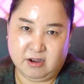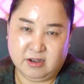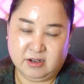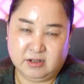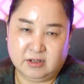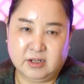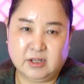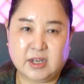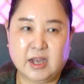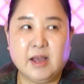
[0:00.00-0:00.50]
음.
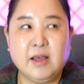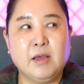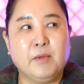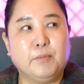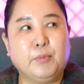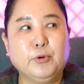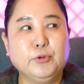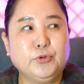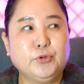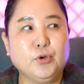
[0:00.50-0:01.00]
그러니까
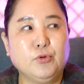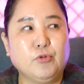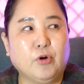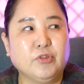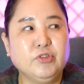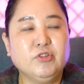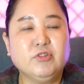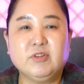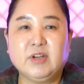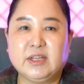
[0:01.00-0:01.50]
보통
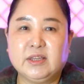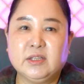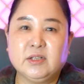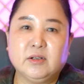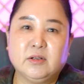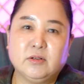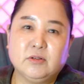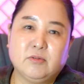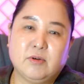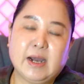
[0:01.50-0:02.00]
원룸 같은
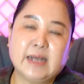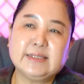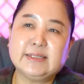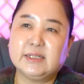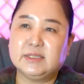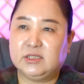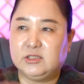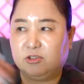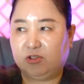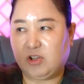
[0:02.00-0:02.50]
경우는
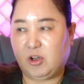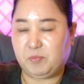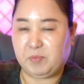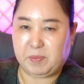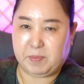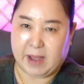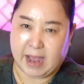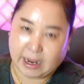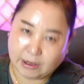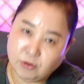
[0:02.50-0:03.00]
화장실도 옆에
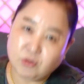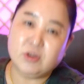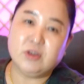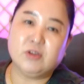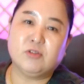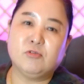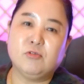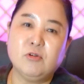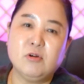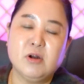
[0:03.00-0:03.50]
바로
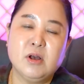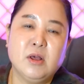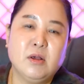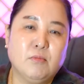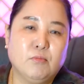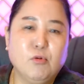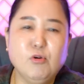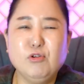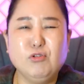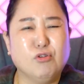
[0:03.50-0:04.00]
있고
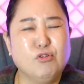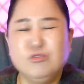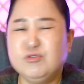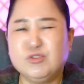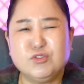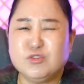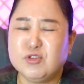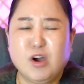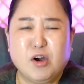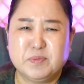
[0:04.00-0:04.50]
뭘 넣을
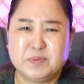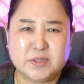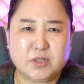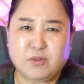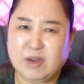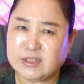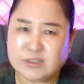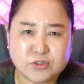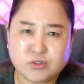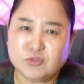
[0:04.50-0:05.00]
수가 없어.
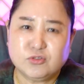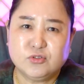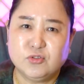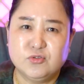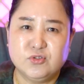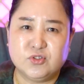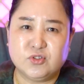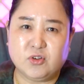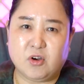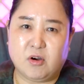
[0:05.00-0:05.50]
화초도
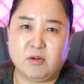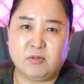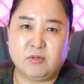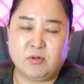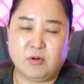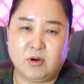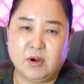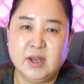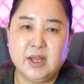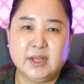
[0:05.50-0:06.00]
넣을 수가
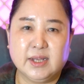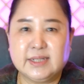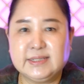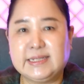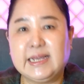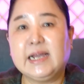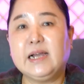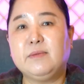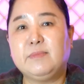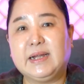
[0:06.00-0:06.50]
없고. 그러니까 음.
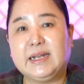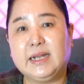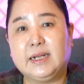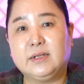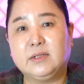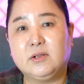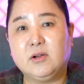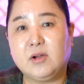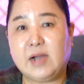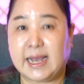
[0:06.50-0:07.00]
제가
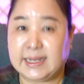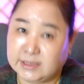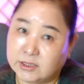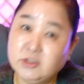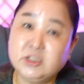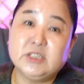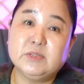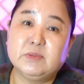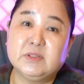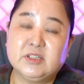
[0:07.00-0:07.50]
말하는 건
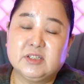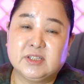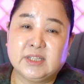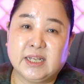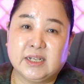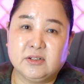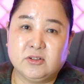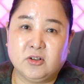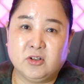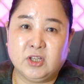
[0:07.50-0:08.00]
가정집을
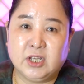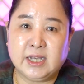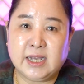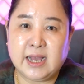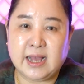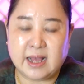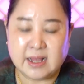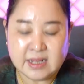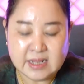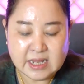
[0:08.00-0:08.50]
뜻하는
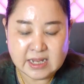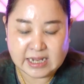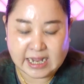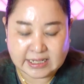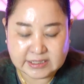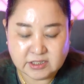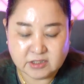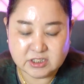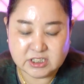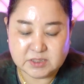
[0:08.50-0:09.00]
거니까 네.
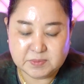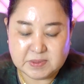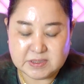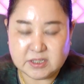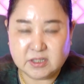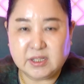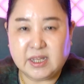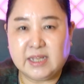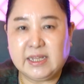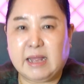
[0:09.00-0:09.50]

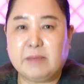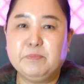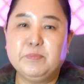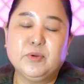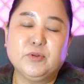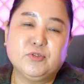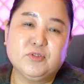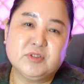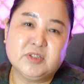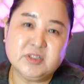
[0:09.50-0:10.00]
가정집에서 내
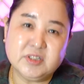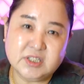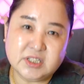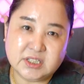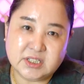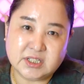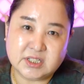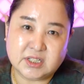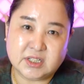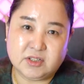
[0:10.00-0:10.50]
남편도
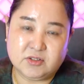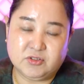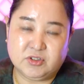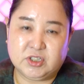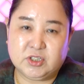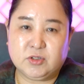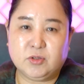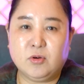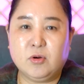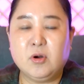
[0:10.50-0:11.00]
승진시키고
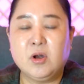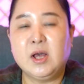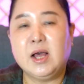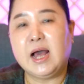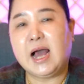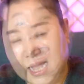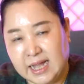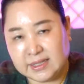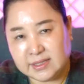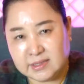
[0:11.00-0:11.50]
싶고
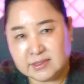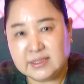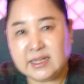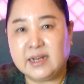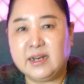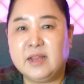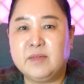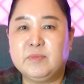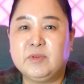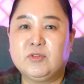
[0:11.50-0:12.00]
아들
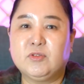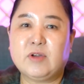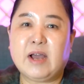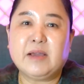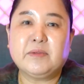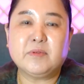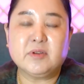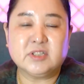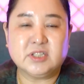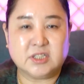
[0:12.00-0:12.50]
딸내미도
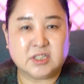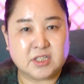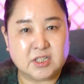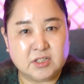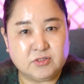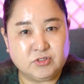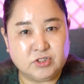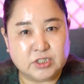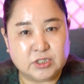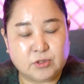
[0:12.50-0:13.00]

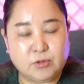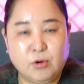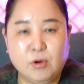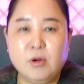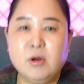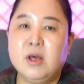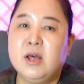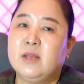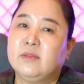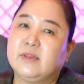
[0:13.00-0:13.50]
합격시키고
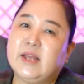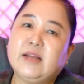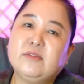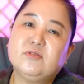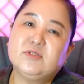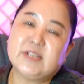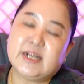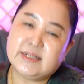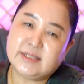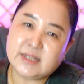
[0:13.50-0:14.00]
싶고
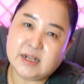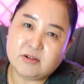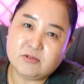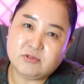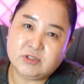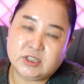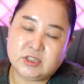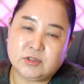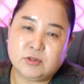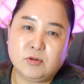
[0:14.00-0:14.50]
나도 잘 살고
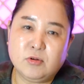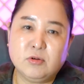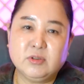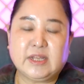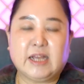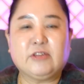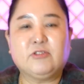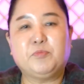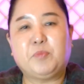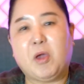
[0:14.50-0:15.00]
싶고
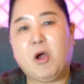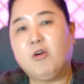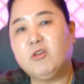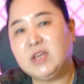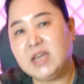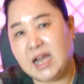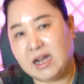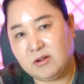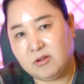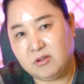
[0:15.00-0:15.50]
나도
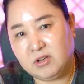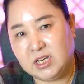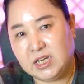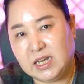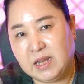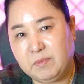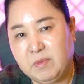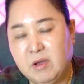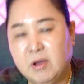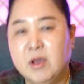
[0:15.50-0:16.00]
병이 안
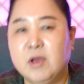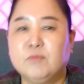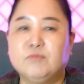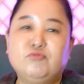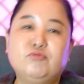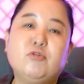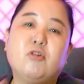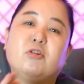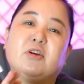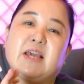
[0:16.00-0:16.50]
걸리려면
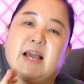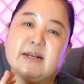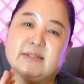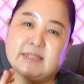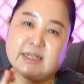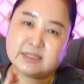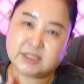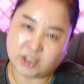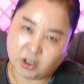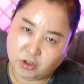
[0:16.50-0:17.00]
부엌이
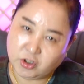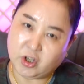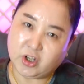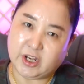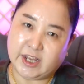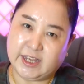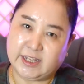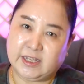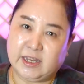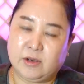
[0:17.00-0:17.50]
항상
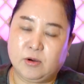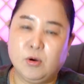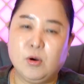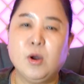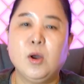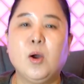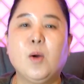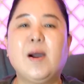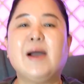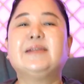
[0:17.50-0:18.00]
청결해야
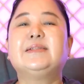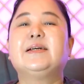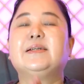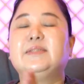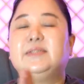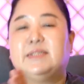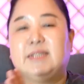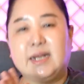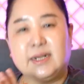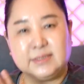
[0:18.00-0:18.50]
되고
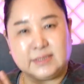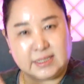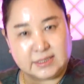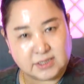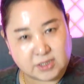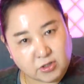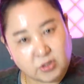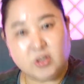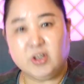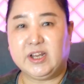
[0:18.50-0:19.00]
화장실이 항상
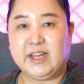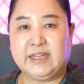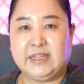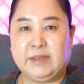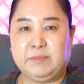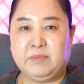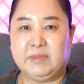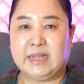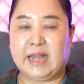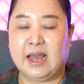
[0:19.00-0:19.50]
청결해야
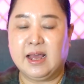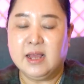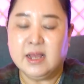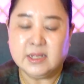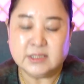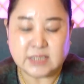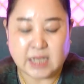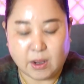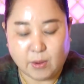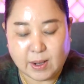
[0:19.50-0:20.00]
됩니다.
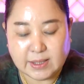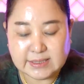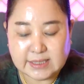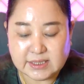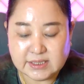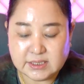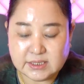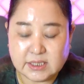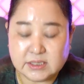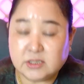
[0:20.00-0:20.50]
자
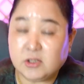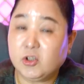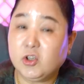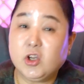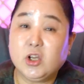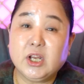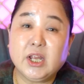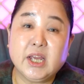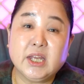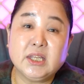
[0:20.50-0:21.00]
화장실에
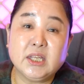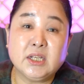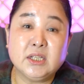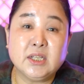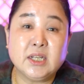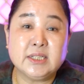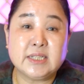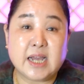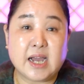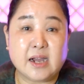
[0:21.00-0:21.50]
청결해야
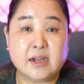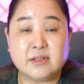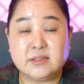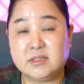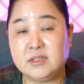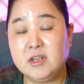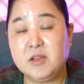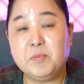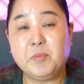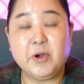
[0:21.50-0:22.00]
되는데 제가 아까
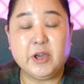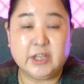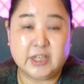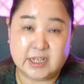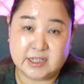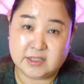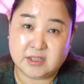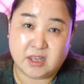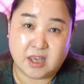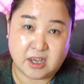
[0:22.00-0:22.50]
슬리퍼에
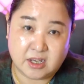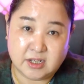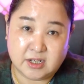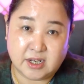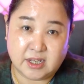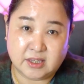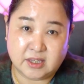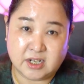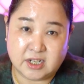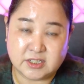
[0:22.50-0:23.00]
대해서
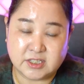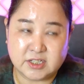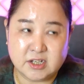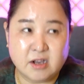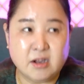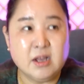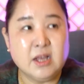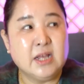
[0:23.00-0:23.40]
얘기를 해드렸죠.